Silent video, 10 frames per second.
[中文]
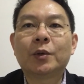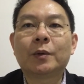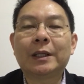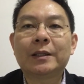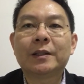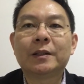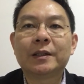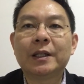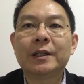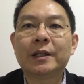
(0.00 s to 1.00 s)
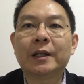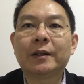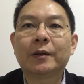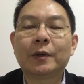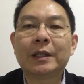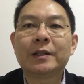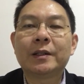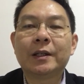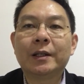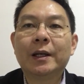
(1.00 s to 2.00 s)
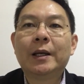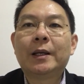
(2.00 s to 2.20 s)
不管是金钱、关系，